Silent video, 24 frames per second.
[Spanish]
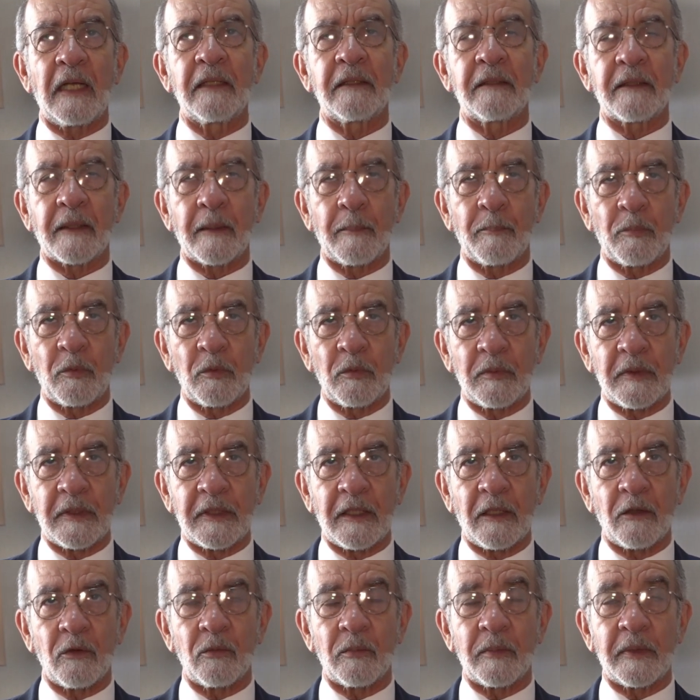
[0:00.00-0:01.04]
en
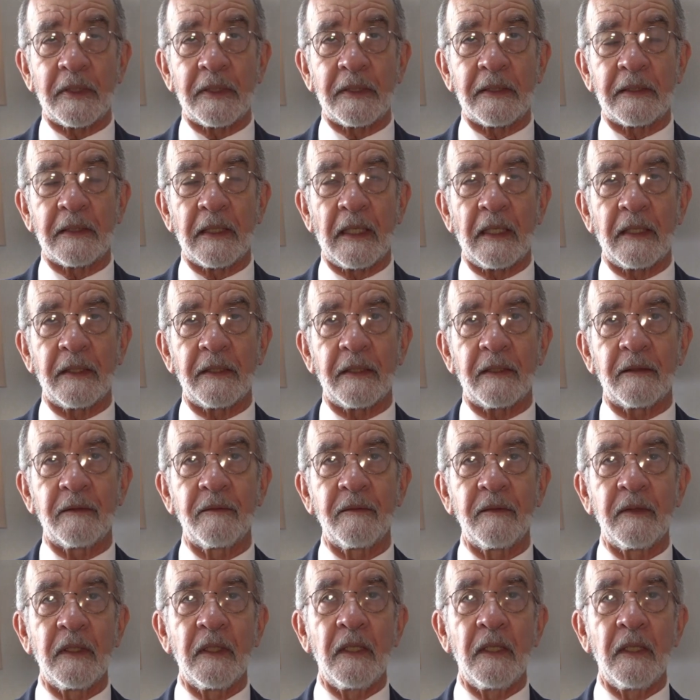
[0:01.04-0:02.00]
República Dominicana.